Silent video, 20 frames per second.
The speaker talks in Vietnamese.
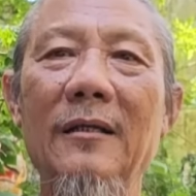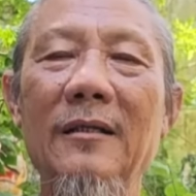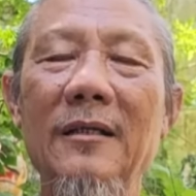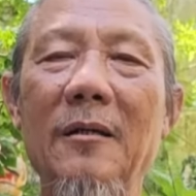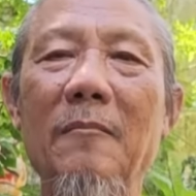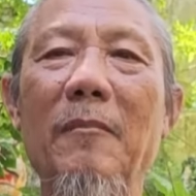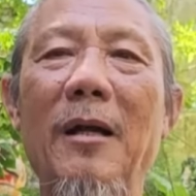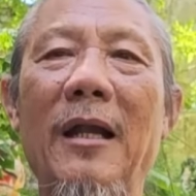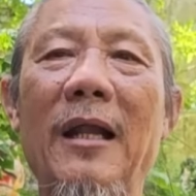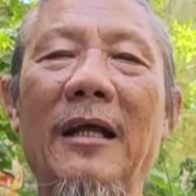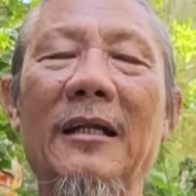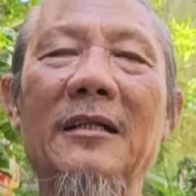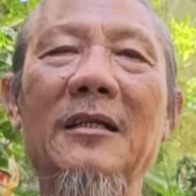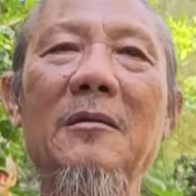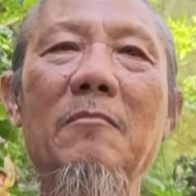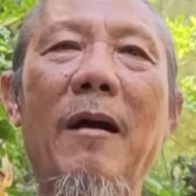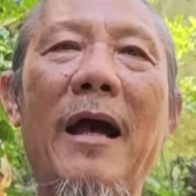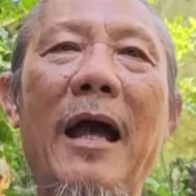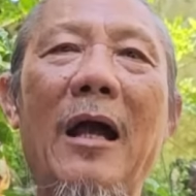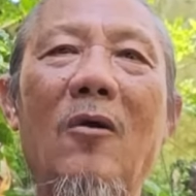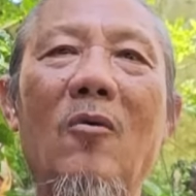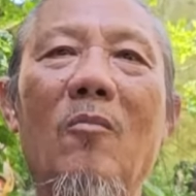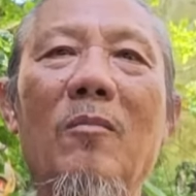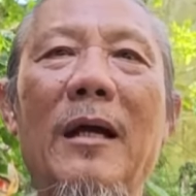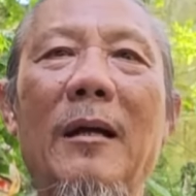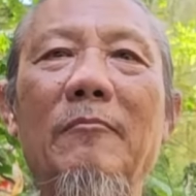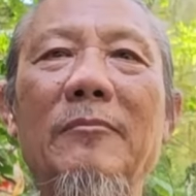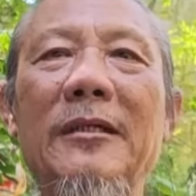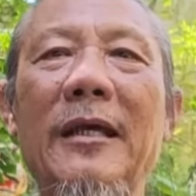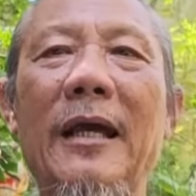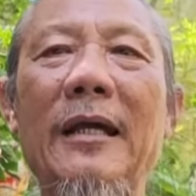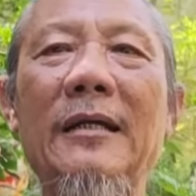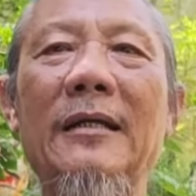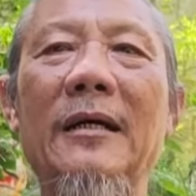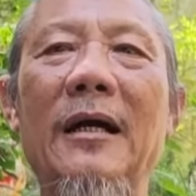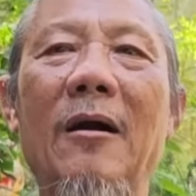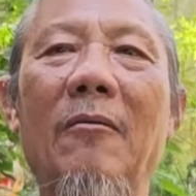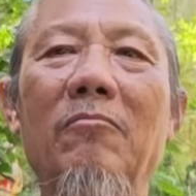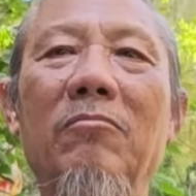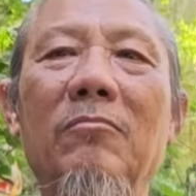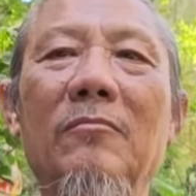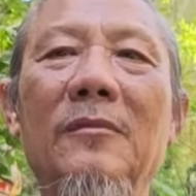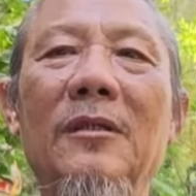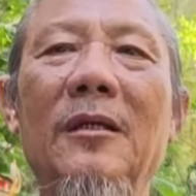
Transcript: Nhưng mà lần thứ 3 cũng ám sát nha ổng.